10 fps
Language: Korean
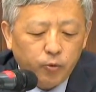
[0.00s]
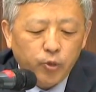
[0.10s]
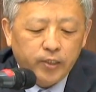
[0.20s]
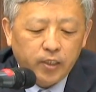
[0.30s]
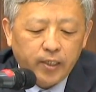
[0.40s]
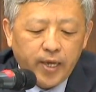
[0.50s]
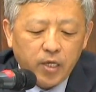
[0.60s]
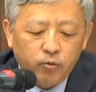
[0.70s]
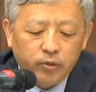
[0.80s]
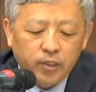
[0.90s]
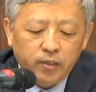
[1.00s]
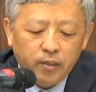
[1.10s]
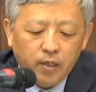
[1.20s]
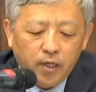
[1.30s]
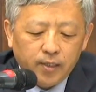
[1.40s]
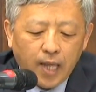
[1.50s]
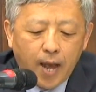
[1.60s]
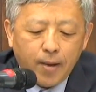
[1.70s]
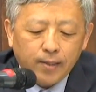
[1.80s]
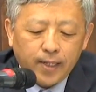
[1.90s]
전후의 시기에 이루어진
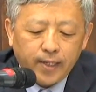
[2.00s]
사망,